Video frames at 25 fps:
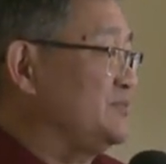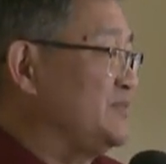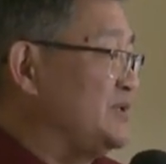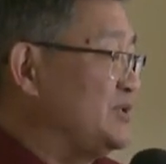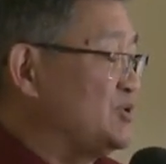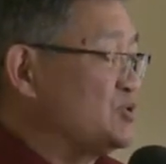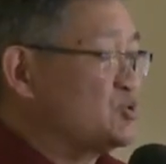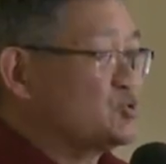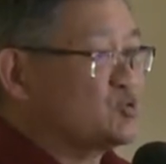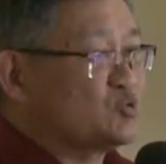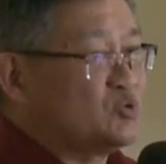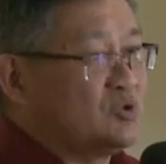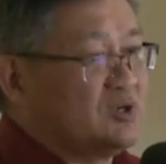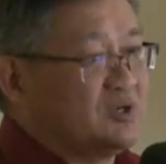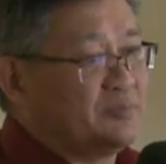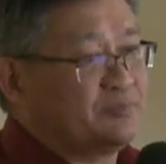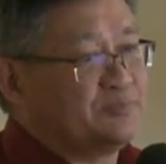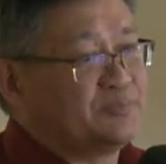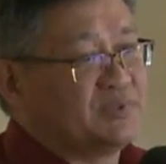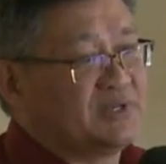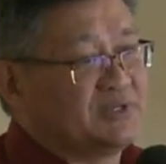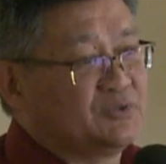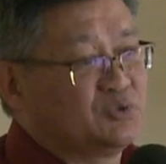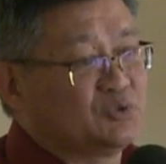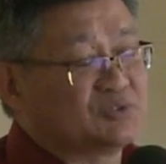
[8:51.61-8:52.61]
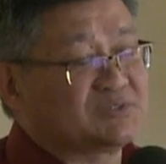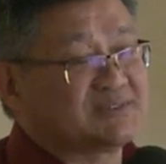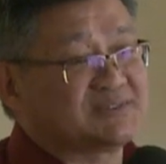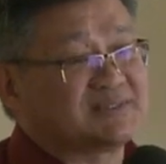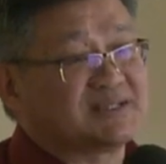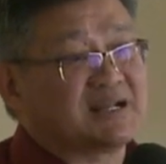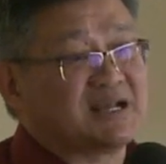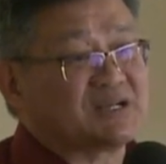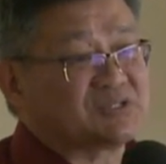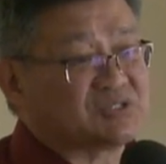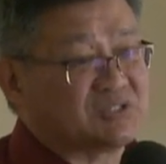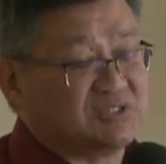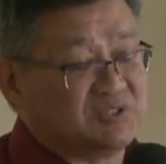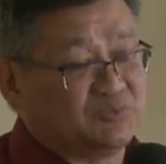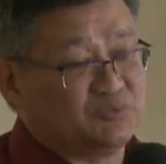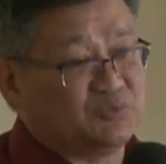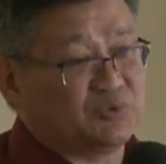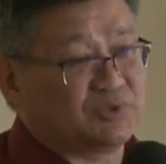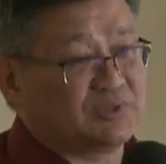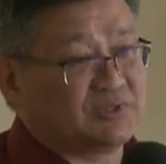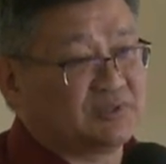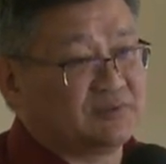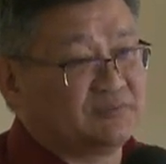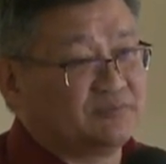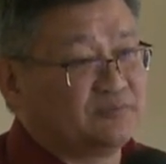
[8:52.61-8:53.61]
Иешуа перенес страшные
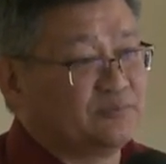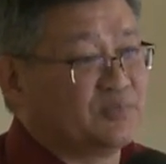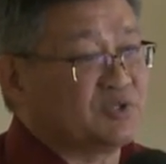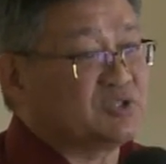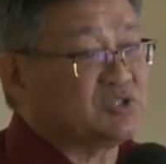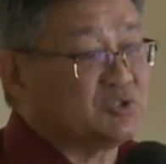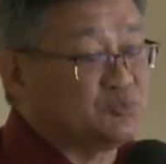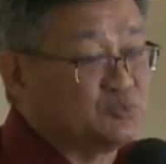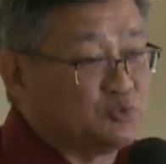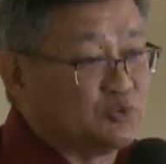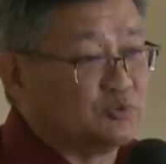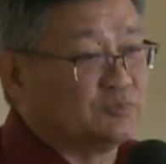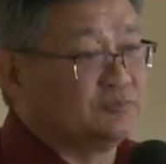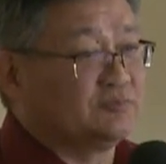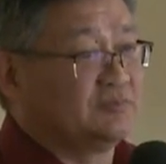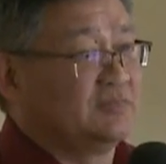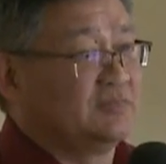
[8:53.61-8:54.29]
муки. Почему?